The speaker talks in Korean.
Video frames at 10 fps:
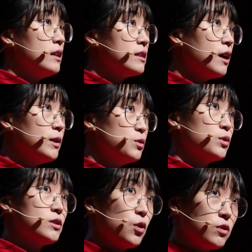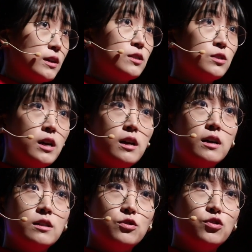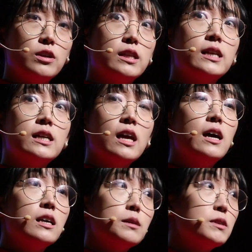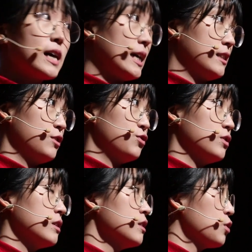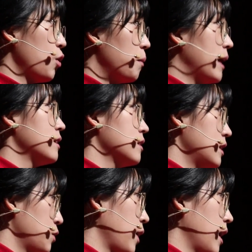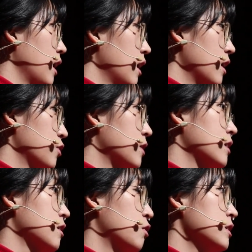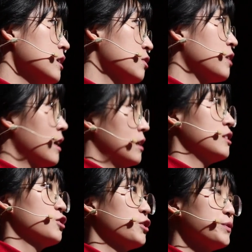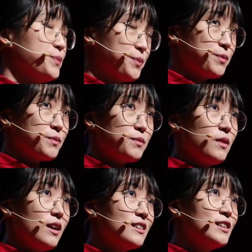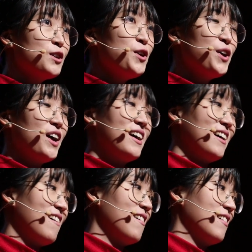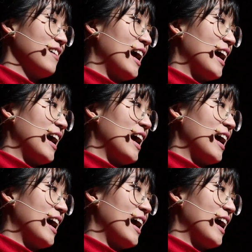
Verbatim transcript: 이 사회 속에 적응해서 살아갈 수 있는 힘을 가질 수 있는 더 많은 기회였다는 거를 전 알겠어요. 그래서 어,